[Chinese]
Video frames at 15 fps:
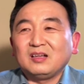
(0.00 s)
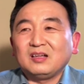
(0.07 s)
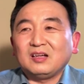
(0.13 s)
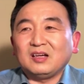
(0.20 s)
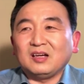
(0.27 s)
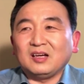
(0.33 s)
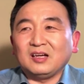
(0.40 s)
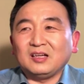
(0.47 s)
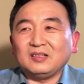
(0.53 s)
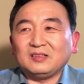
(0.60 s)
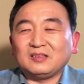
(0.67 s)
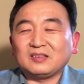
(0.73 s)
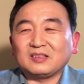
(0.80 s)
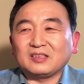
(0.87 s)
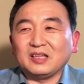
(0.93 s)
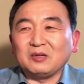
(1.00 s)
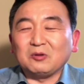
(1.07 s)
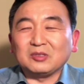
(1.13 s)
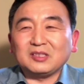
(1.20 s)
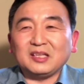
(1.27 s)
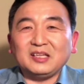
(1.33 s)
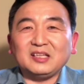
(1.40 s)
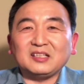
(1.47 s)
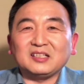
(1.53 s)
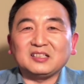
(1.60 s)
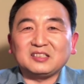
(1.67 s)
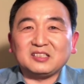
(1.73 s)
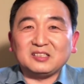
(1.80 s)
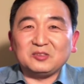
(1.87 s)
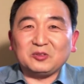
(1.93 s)
呃，给我第一个
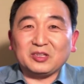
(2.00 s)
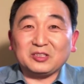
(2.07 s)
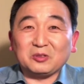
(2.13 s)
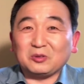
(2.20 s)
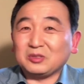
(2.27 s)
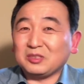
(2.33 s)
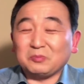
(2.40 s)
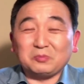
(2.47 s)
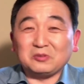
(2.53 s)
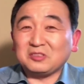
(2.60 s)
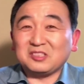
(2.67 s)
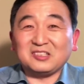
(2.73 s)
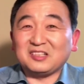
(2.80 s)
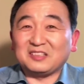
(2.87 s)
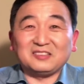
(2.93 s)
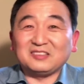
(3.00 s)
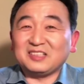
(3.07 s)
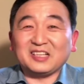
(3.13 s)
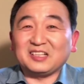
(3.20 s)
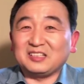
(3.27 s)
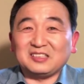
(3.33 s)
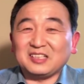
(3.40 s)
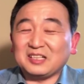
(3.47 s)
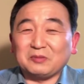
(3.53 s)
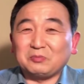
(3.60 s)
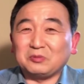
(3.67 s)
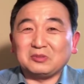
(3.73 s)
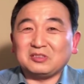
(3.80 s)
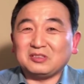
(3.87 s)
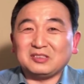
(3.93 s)
直觉就是这不是人，这个这个
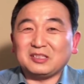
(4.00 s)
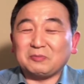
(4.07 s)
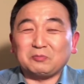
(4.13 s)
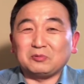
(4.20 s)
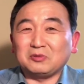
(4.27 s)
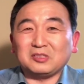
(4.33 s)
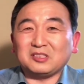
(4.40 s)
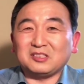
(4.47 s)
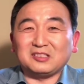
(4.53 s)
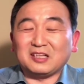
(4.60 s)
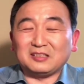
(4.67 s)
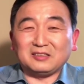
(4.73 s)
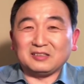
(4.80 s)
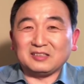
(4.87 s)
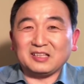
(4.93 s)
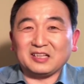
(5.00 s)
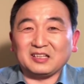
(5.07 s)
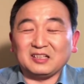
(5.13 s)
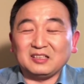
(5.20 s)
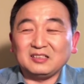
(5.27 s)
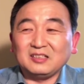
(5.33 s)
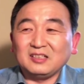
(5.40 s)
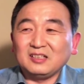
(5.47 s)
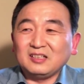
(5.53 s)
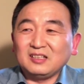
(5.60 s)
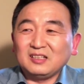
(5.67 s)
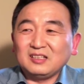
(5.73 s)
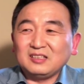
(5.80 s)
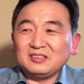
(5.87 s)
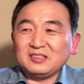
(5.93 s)
不是，这不是人，这个
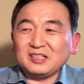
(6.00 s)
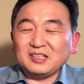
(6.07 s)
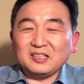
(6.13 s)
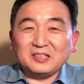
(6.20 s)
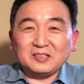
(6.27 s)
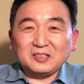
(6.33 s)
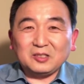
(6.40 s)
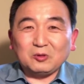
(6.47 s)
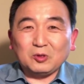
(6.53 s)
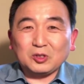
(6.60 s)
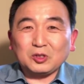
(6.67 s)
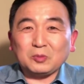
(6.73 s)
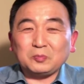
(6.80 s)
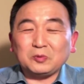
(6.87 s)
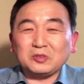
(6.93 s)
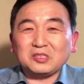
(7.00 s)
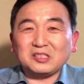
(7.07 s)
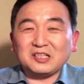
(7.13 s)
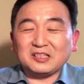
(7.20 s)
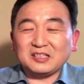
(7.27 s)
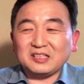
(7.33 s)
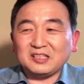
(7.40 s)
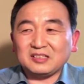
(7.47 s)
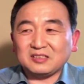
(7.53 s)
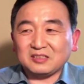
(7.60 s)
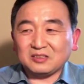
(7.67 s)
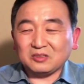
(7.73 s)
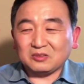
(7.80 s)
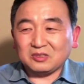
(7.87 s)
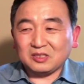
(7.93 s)
这个我说不是人的意
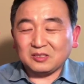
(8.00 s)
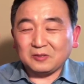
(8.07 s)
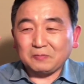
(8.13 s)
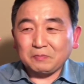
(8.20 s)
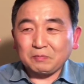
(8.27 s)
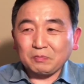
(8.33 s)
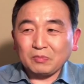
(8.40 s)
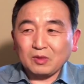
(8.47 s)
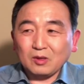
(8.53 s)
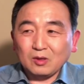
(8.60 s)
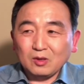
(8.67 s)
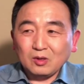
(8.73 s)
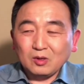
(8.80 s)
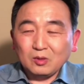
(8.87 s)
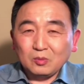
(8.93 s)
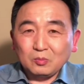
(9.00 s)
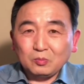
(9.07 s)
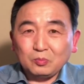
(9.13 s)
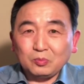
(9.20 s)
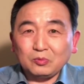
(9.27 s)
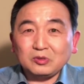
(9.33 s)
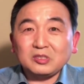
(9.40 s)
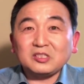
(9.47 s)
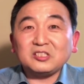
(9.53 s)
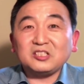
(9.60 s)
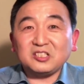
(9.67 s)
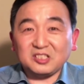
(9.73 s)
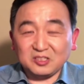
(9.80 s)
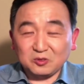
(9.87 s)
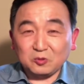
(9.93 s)
思就是，不是
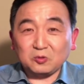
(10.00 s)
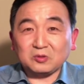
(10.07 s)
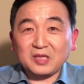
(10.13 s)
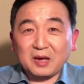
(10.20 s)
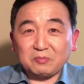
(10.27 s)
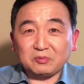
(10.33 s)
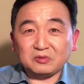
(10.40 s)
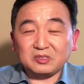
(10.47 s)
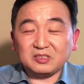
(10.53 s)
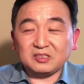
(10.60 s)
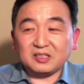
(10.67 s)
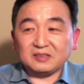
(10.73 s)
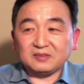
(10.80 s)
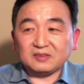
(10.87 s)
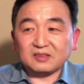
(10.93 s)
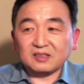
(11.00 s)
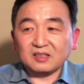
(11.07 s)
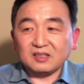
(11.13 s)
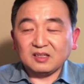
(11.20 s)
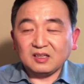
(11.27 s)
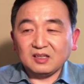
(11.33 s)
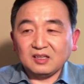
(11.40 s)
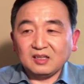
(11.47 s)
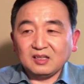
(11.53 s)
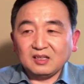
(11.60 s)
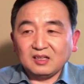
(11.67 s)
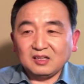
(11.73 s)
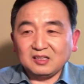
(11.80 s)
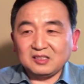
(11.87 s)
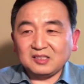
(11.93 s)
形容他不是人，
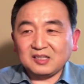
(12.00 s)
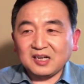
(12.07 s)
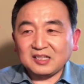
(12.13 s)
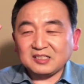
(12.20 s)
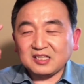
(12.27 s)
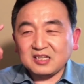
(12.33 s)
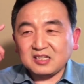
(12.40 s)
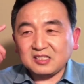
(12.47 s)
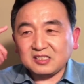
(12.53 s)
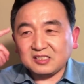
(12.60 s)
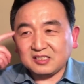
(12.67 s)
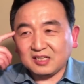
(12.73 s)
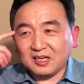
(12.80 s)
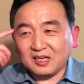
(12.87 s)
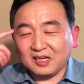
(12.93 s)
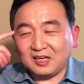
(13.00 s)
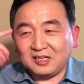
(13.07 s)
而是他真实的